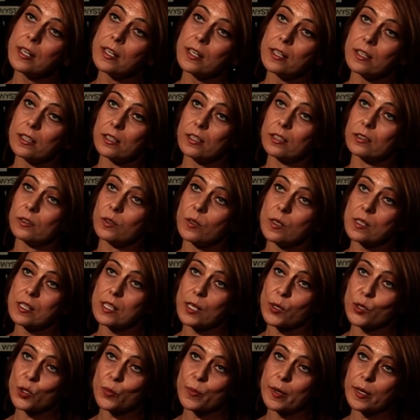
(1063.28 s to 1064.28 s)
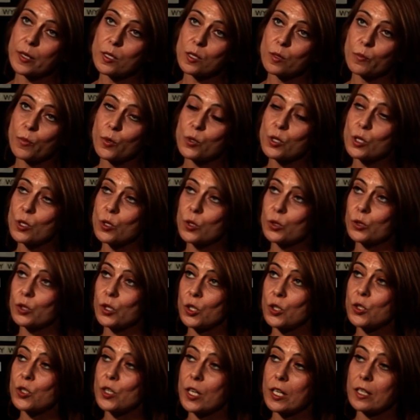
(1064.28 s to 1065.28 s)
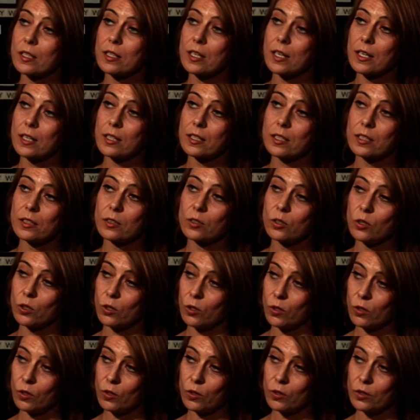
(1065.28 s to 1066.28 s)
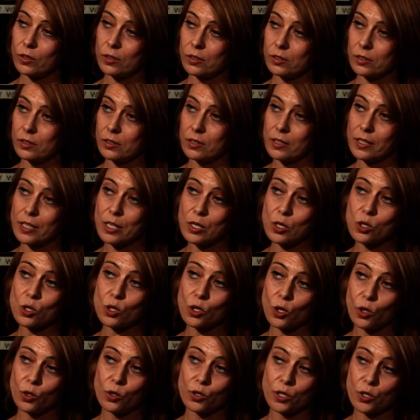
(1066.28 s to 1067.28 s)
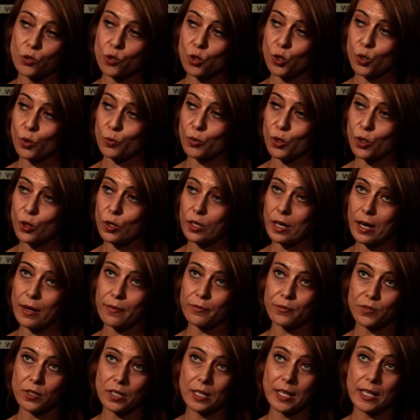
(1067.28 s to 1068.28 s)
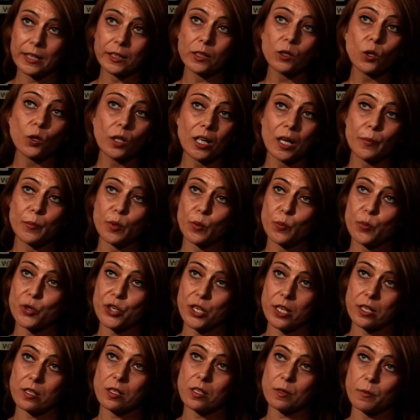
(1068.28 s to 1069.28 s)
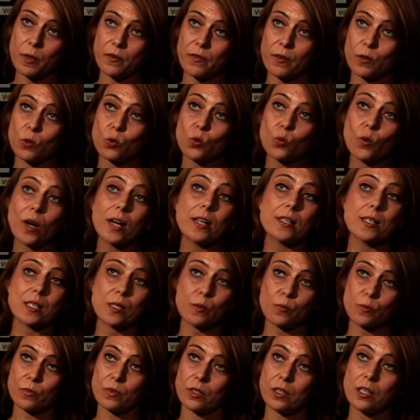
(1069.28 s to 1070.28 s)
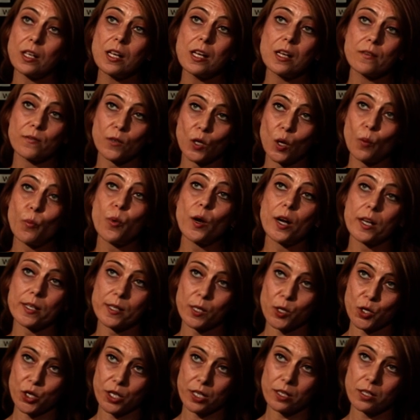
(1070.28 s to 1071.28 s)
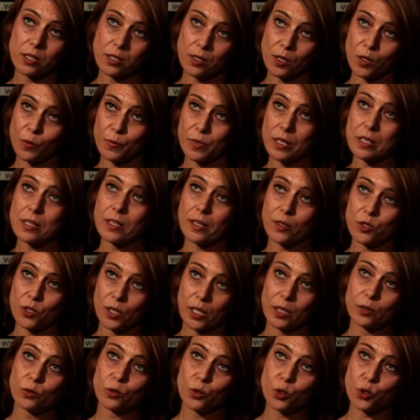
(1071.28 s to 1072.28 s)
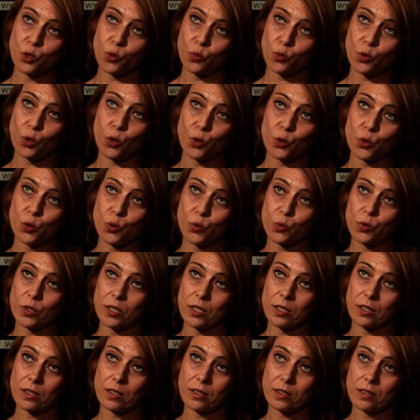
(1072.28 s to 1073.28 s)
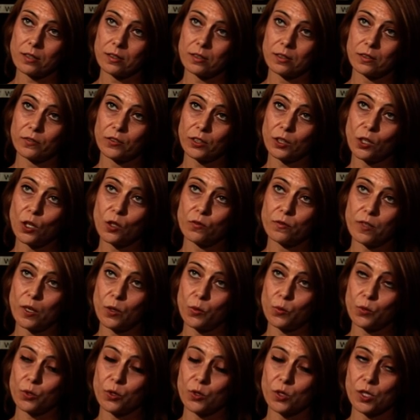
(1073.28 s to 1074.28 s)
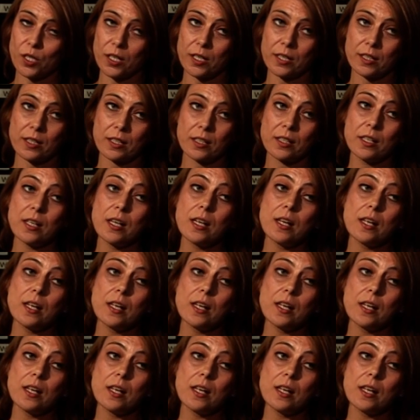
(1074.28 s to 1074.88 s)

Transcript: E, to jest także bardzo mocne odniesienie do e, historii czy do biografii Kantora poprzez pewien dualizm Wielopola Skrzyńskiego, miejsca, gdzie Kantor się urodził i wychował, gdzie